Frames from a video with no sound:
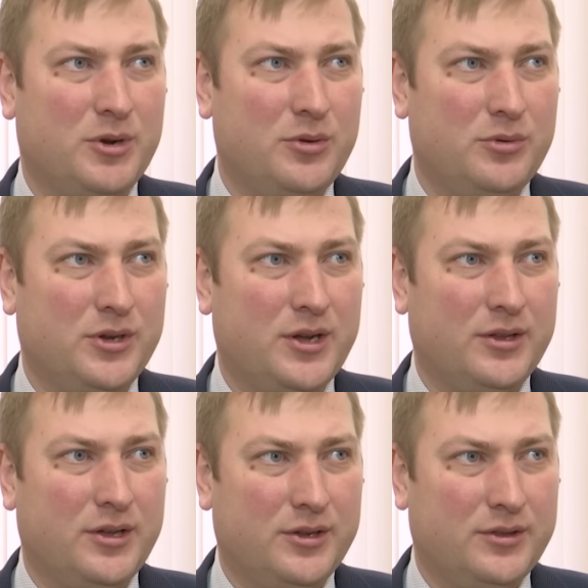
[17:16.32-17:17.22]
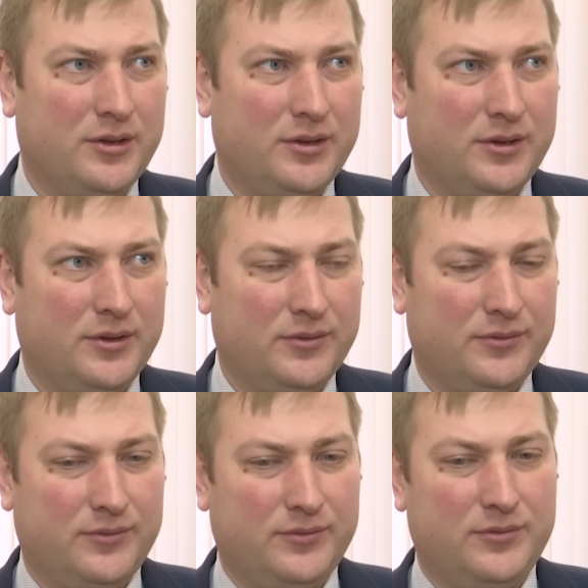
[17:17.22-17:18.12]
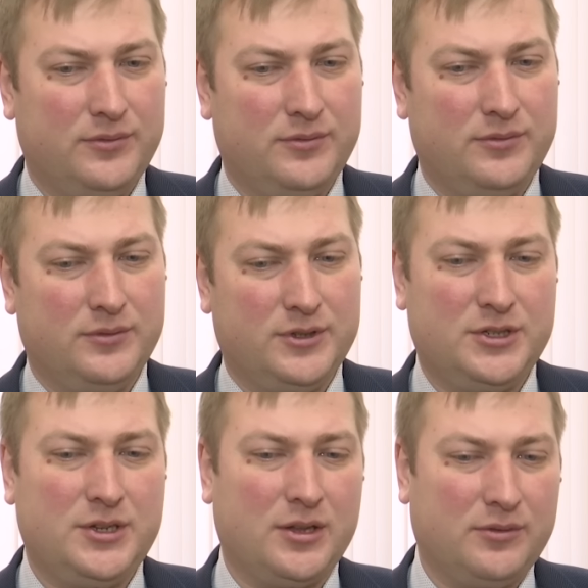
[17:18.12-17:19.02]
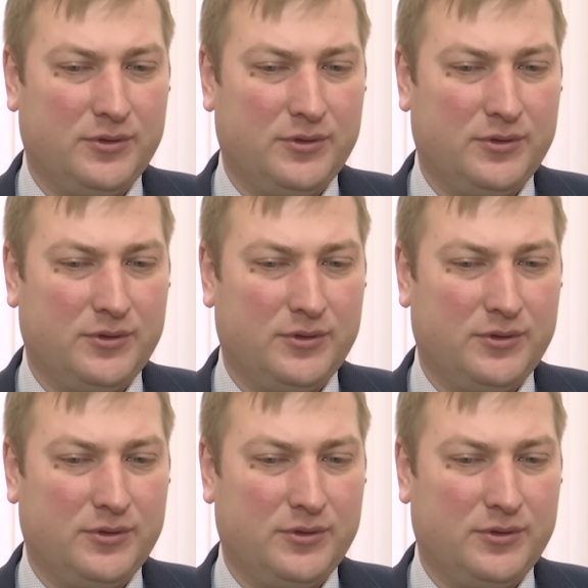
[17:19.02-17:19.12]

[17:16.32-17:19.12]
районе конкретно в 10